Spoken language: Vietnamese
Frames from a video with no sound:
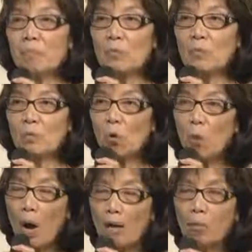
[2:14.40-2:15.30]
uh, có
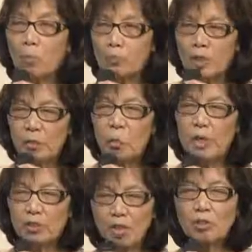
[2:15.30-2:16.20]
qua, vừa
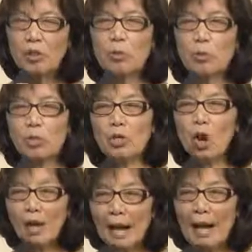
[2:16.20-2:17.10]
qua rất nhiều sự
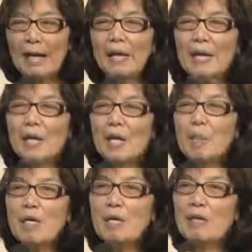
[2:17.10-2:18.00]
khó khăn để
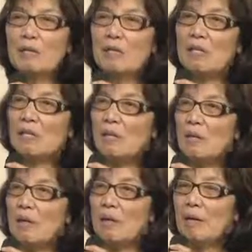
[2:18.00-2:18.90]
bây giờ thì uh,
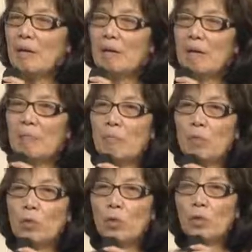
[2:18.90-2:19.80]
um,
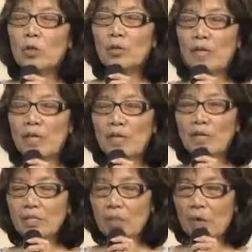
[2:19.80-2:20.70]
tôi có thể
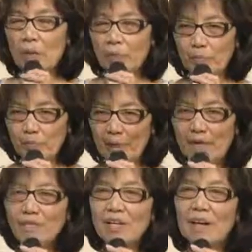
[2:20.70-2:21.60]
hợp
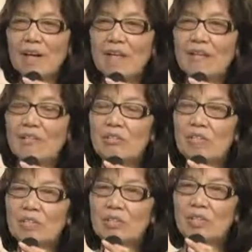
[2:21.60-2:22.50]
tác với lại
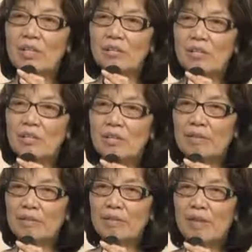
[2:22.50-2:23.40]
uh,
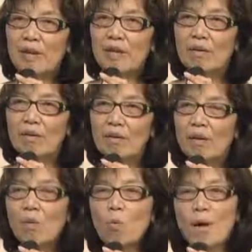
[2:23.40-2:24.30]
uh,
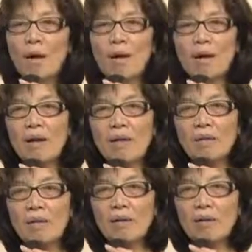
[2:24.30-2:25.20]
cơ quan uh,
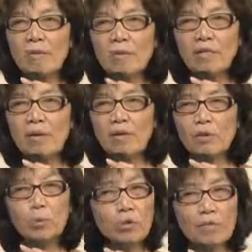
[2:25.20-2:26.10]

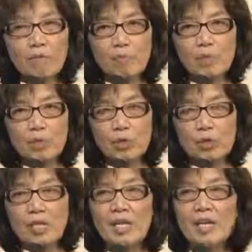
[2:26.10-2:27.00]
uh, Good Shepherd
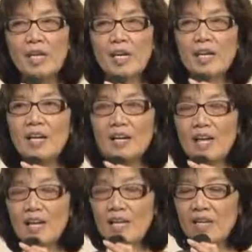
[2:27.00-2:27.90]
Ministry
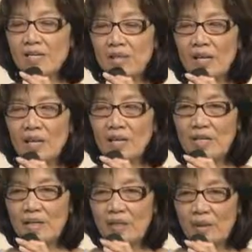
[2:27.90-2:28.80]
để có
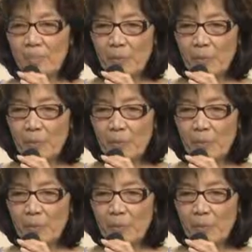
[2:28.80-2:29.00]
thể uh,